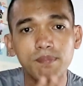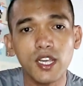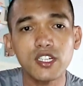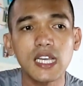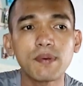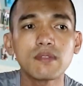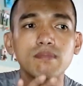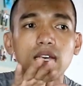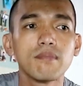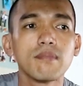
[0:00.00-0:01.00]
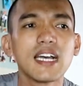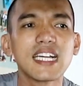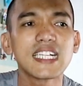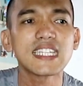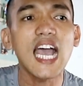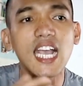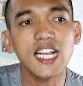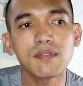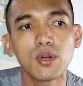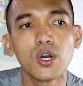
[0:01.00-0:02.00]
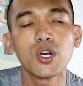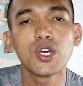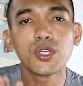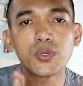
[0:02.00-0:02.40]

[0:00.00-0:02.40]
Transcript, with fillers: pero dapat matackle mo